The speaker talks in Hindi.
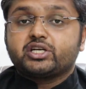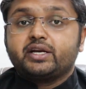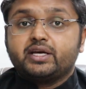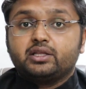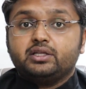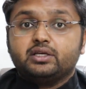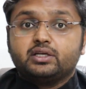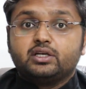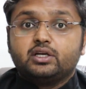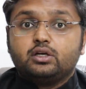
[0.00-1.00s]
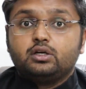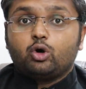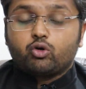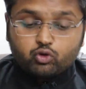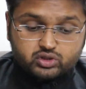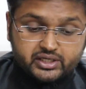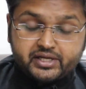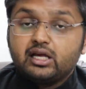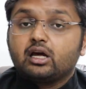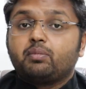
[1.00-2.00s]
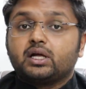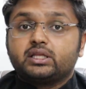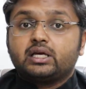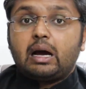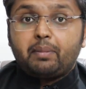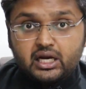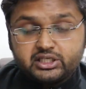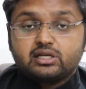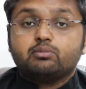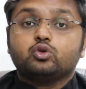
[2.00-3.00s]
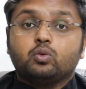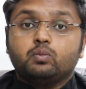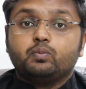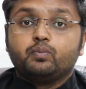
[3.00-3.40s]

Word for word: परेशानी आती है और वो उससे डील कर पाते हैं आप आज ही समझो